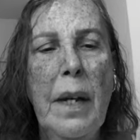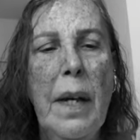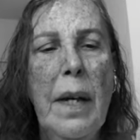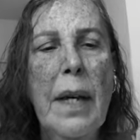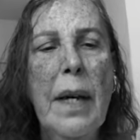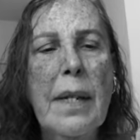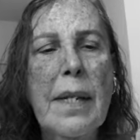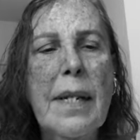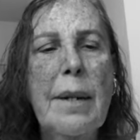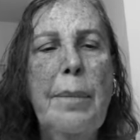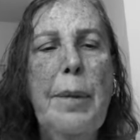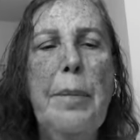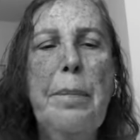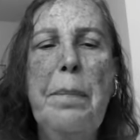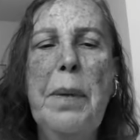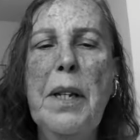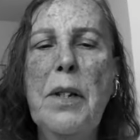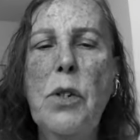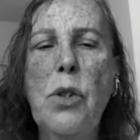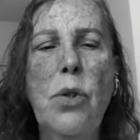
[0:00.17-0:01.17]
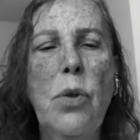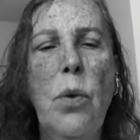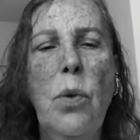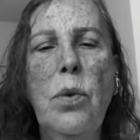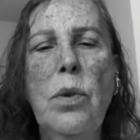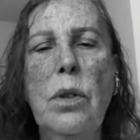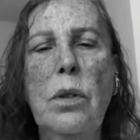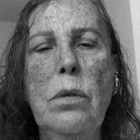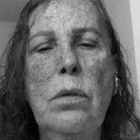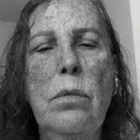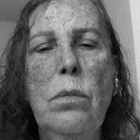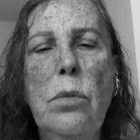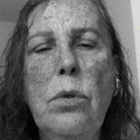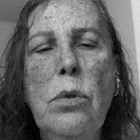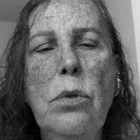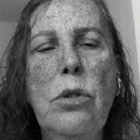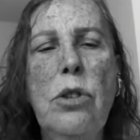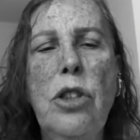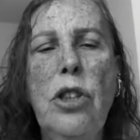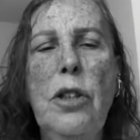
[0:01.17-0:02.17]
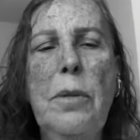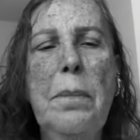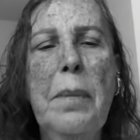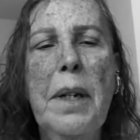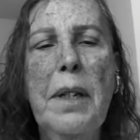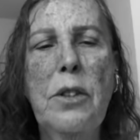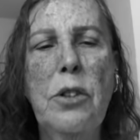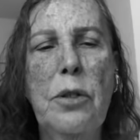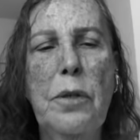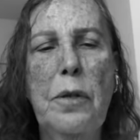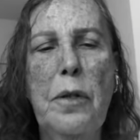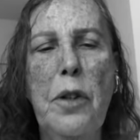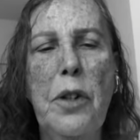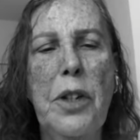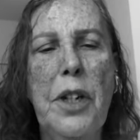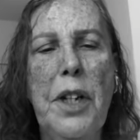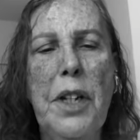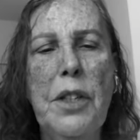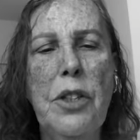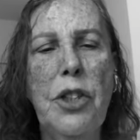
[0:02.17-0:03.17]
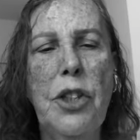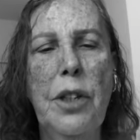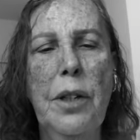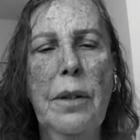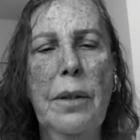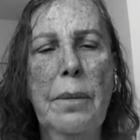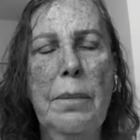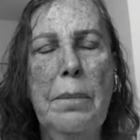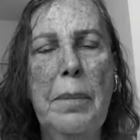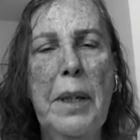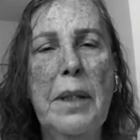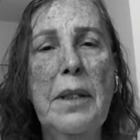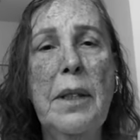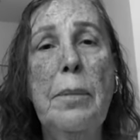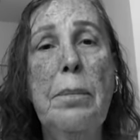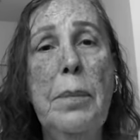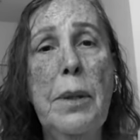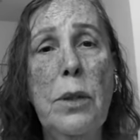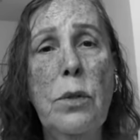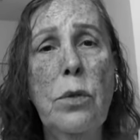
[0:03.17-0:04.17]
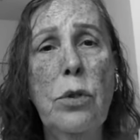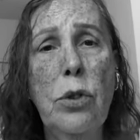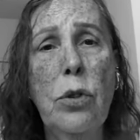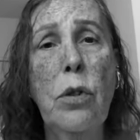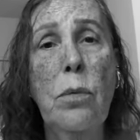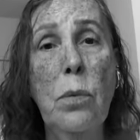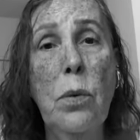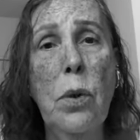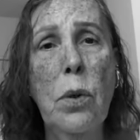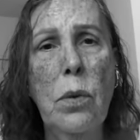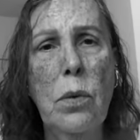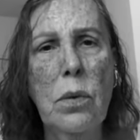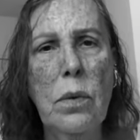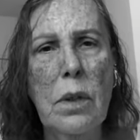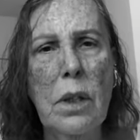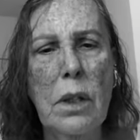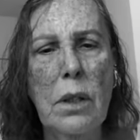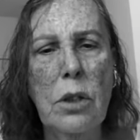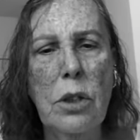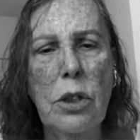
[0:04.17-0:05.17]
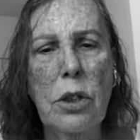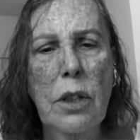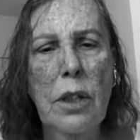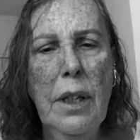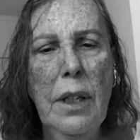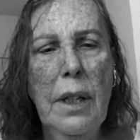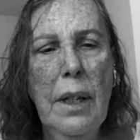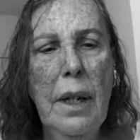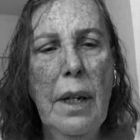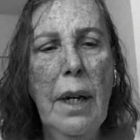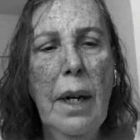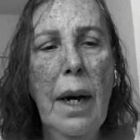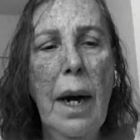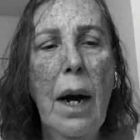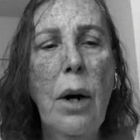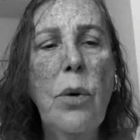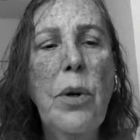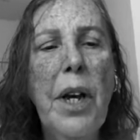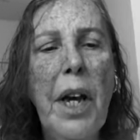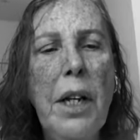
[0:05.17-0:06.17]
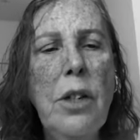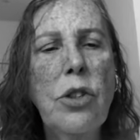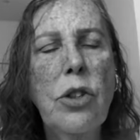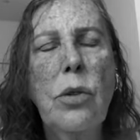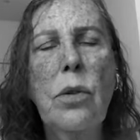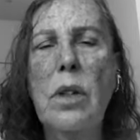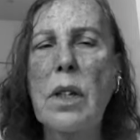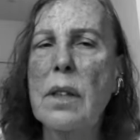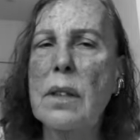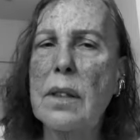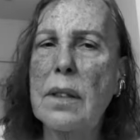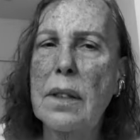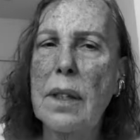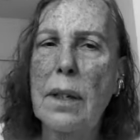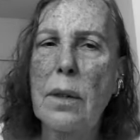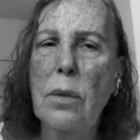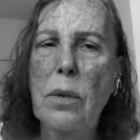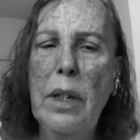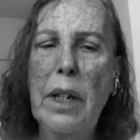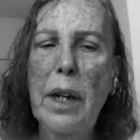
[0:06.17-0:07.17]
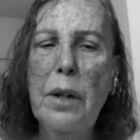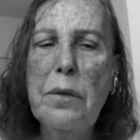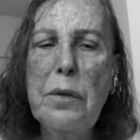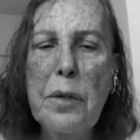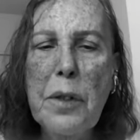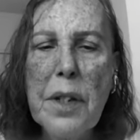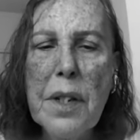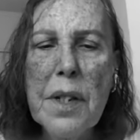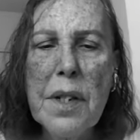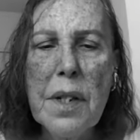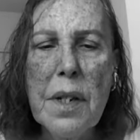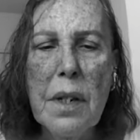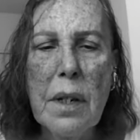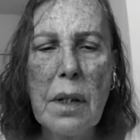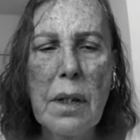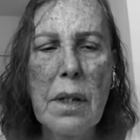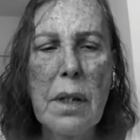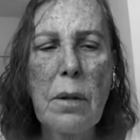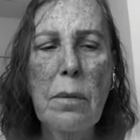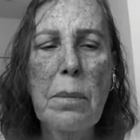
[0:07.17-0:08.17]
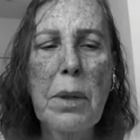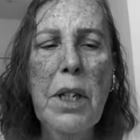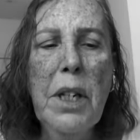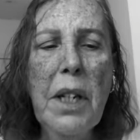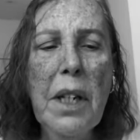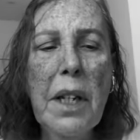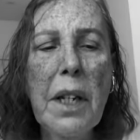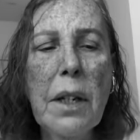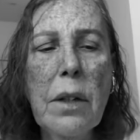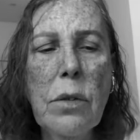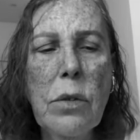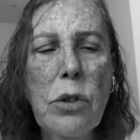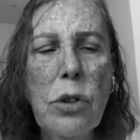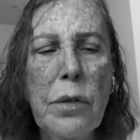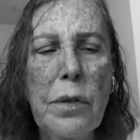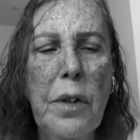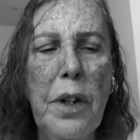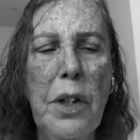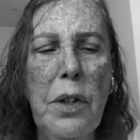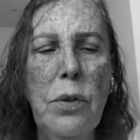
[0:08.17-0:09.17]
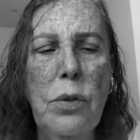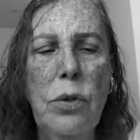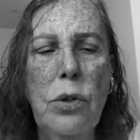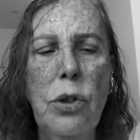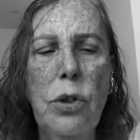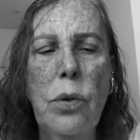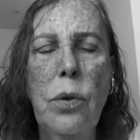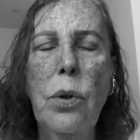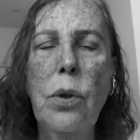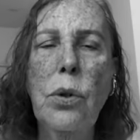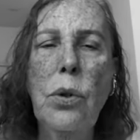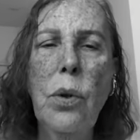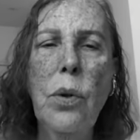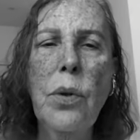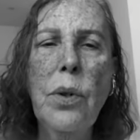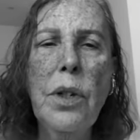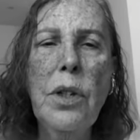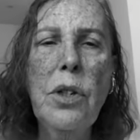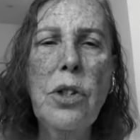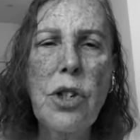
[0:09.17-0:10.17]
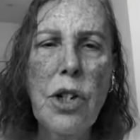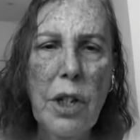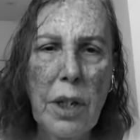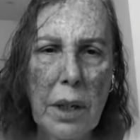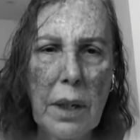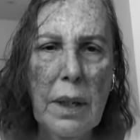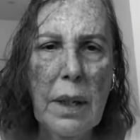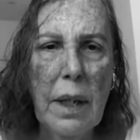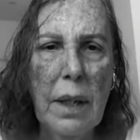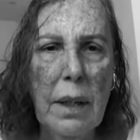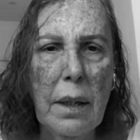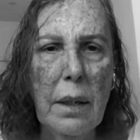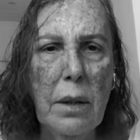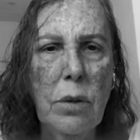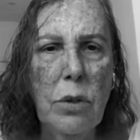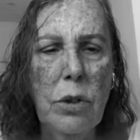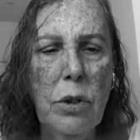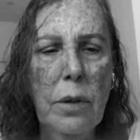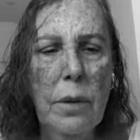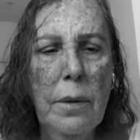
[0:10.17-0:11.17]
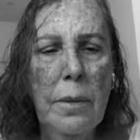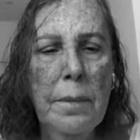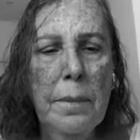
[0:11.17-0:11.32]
E essa bebê solta num mundo de animais de floresta, percebidos como lontras. Alguém de coração lhe avise que são brinquedos feitos de cordões e retalhos,